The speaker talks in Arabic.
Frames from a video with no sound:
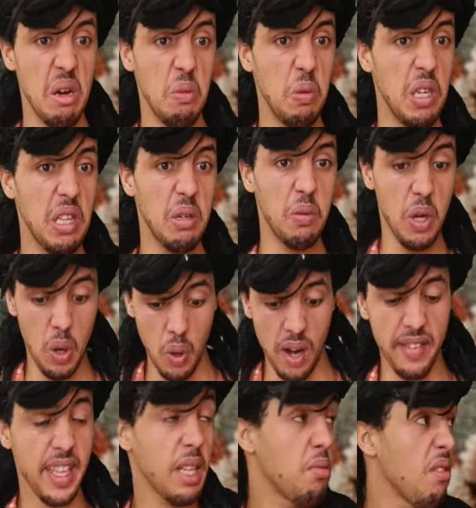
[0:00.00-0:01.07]
ويلي
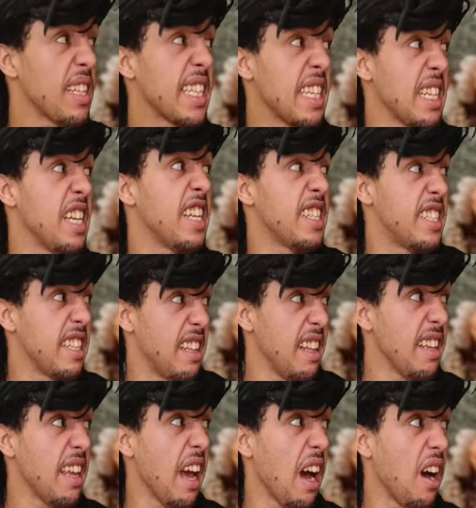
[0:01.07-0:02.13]
عرفتي هاد البلاصه اللي هزت
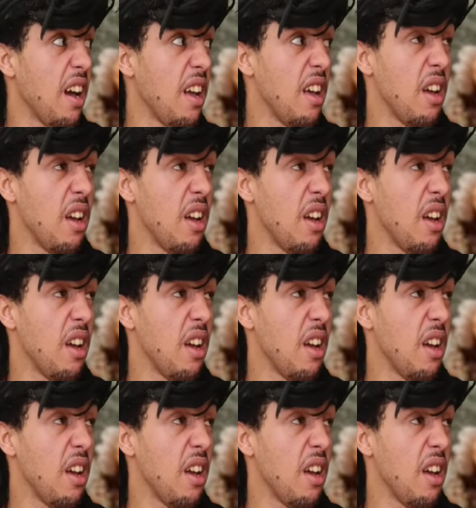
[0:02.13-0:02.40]
ليا